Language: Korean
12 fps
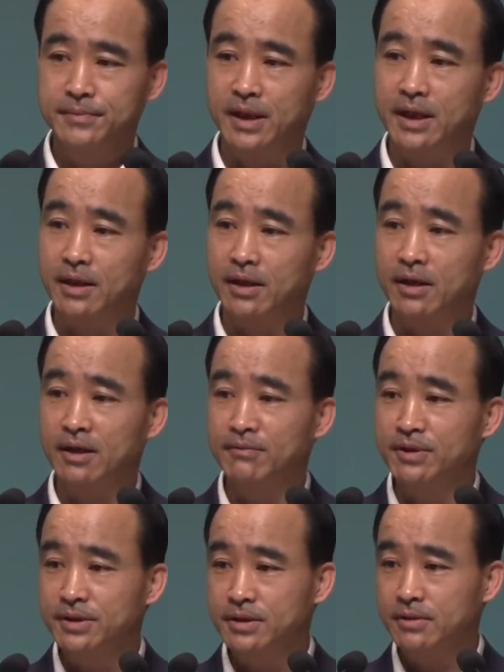당해를
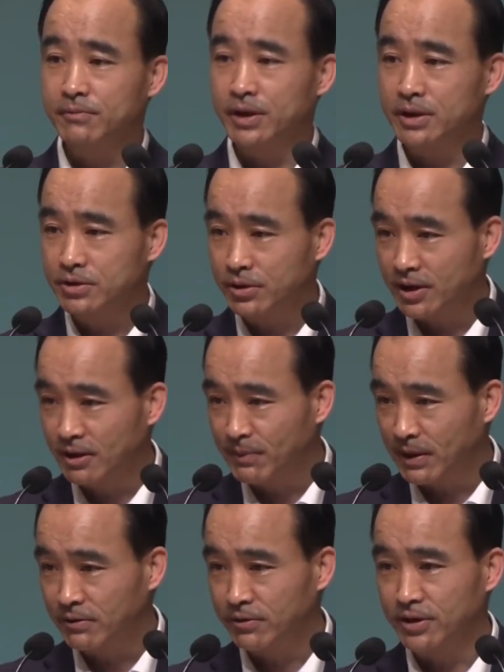하면서 왜 소리가
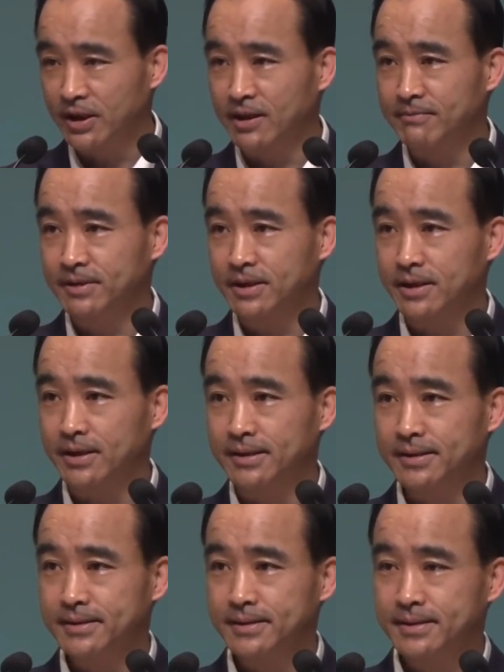밖으로
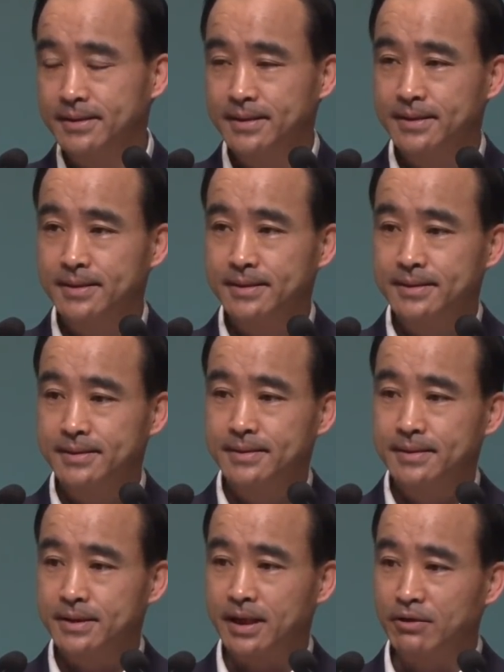나갑니까?
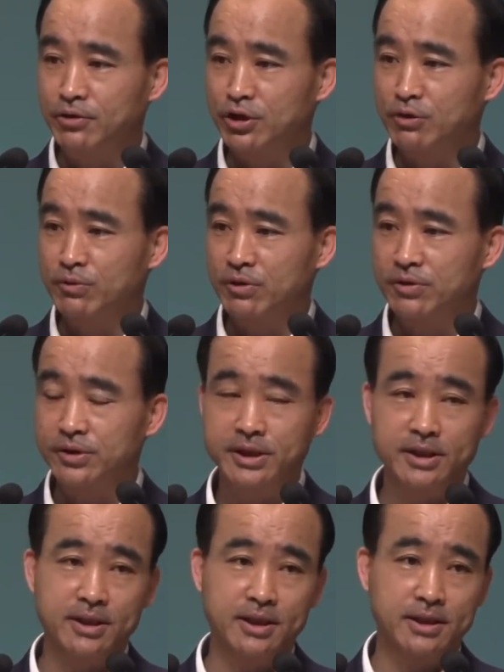장로님들도
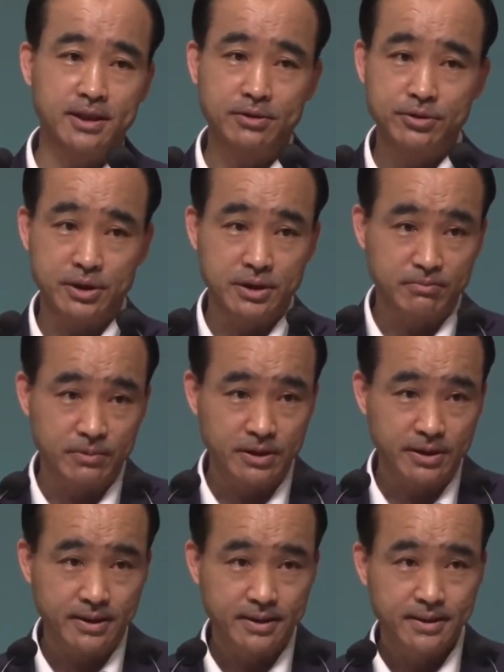생각이 다를 수
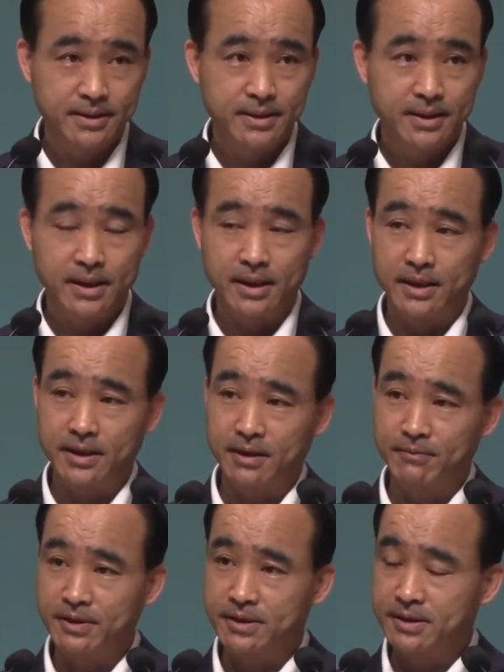있습니다.
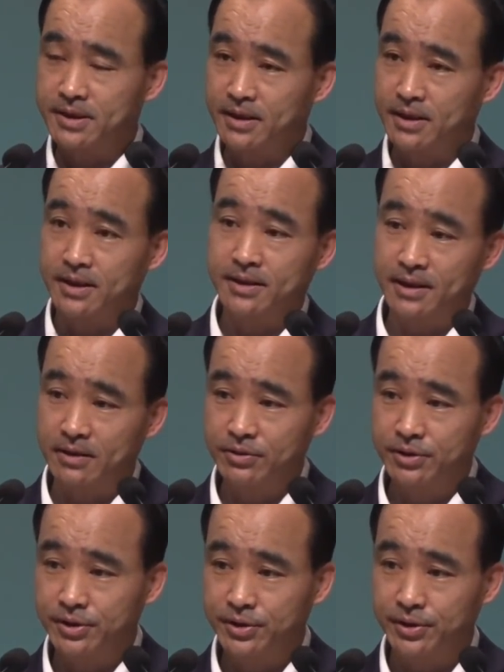회의하면서 생각이 다를
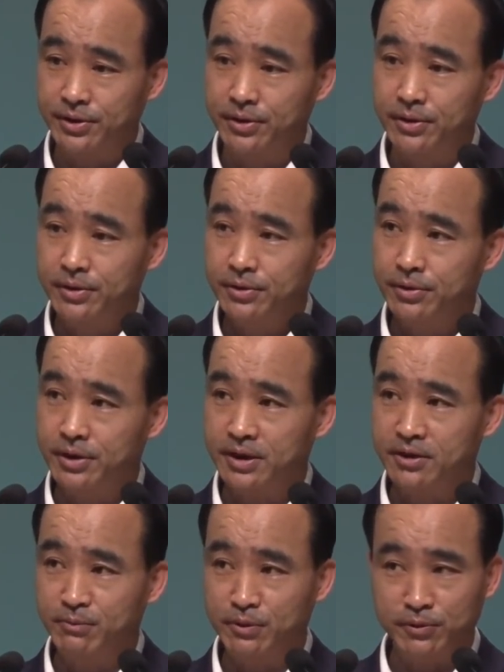수 있어요.
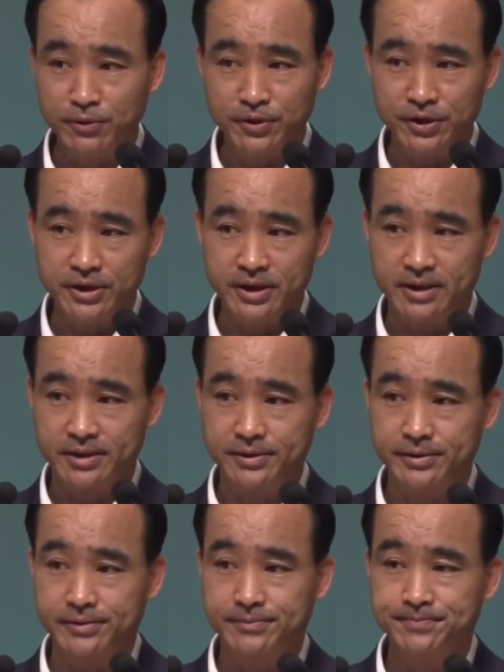똑같으면 오히려
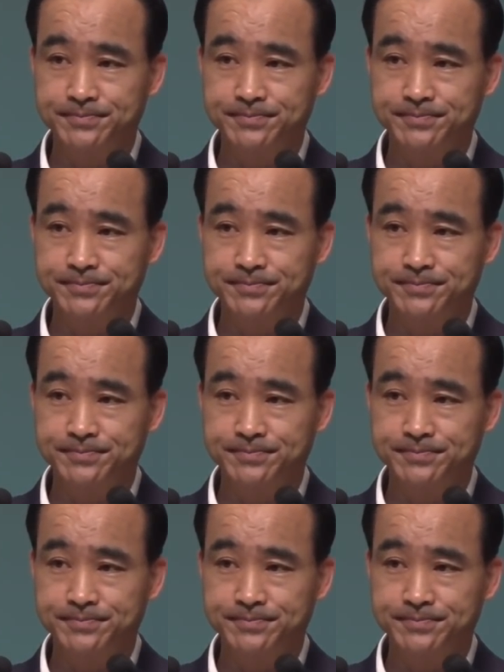이상하지요.